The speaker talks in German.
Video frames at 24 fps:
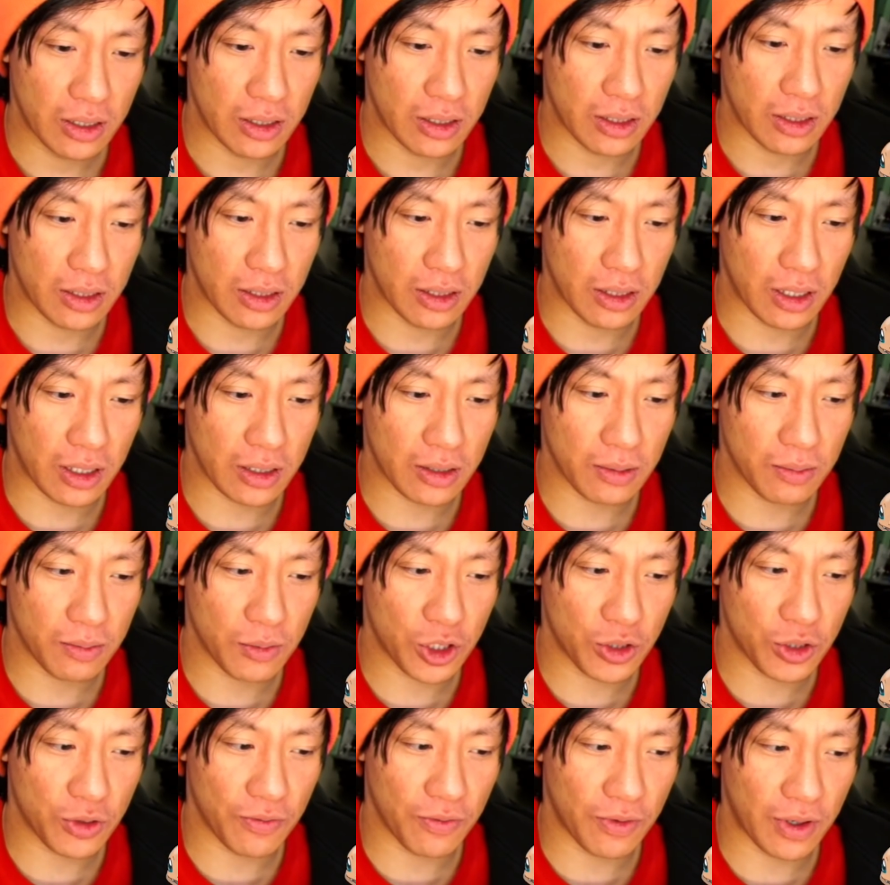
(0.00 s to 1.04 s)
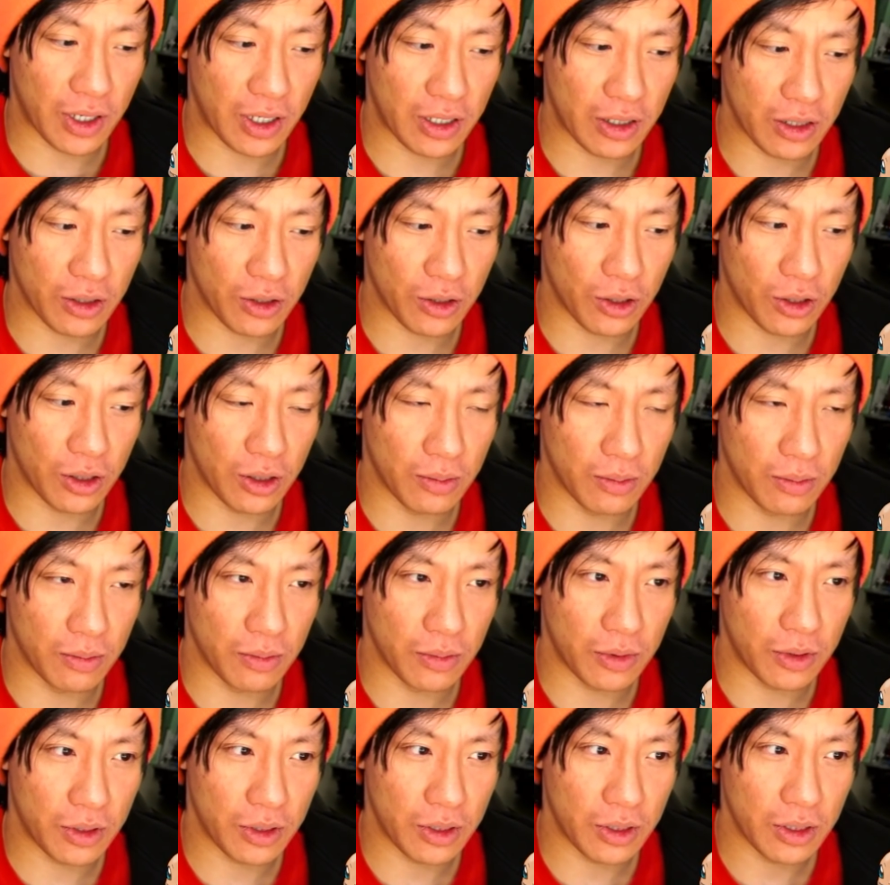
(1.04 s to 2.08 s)
nach dem Schwein
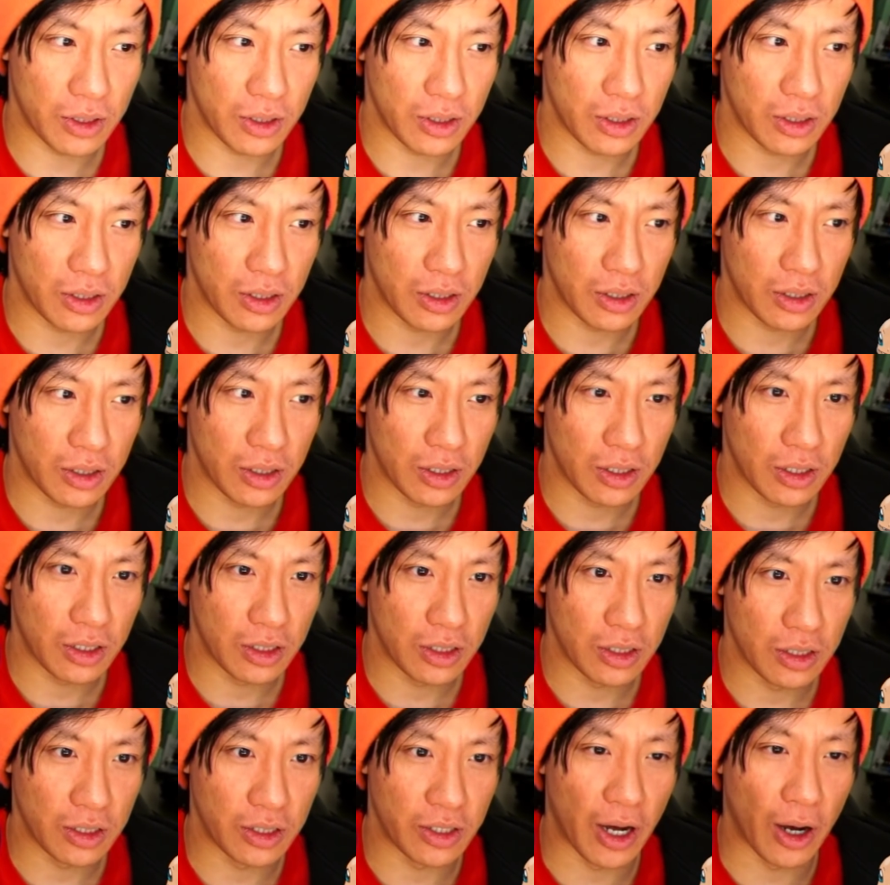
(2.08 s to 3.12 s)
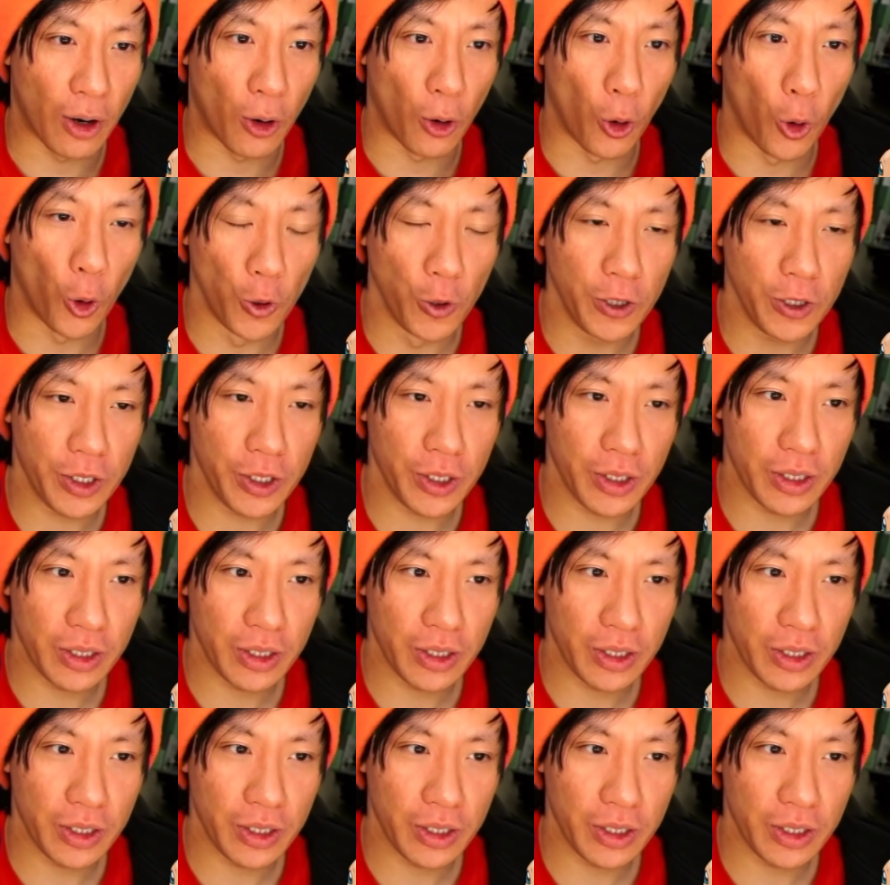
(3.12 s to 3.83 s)
kommt der Hund.